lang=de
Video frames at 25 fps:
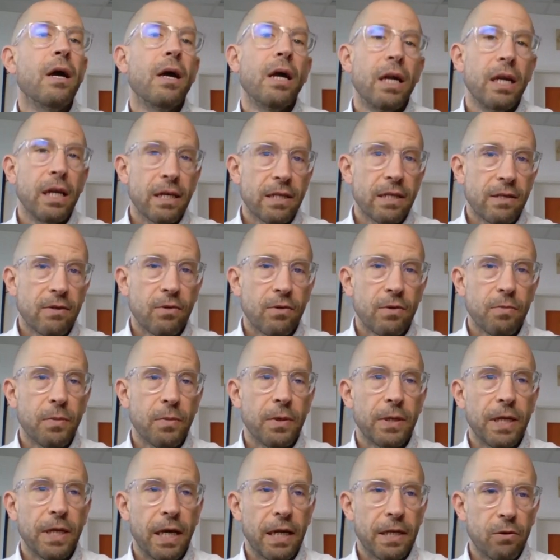Lasst uns
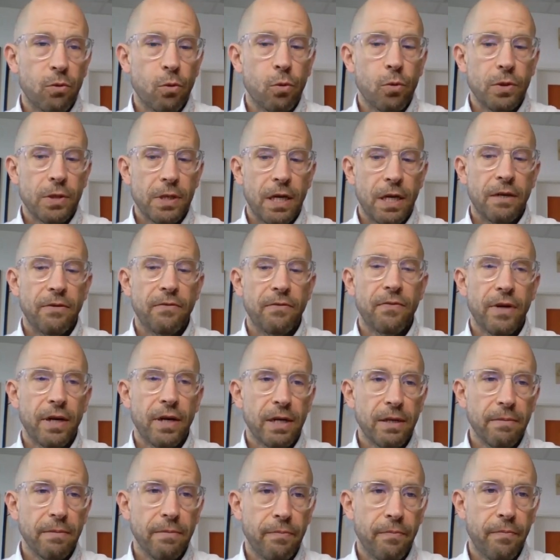mit der Arthrose
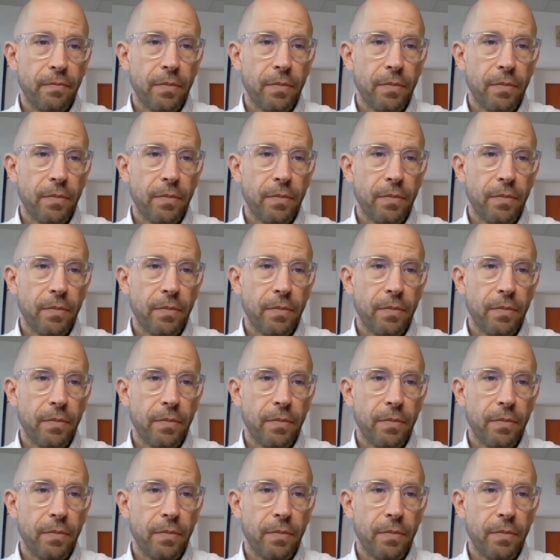anfangen,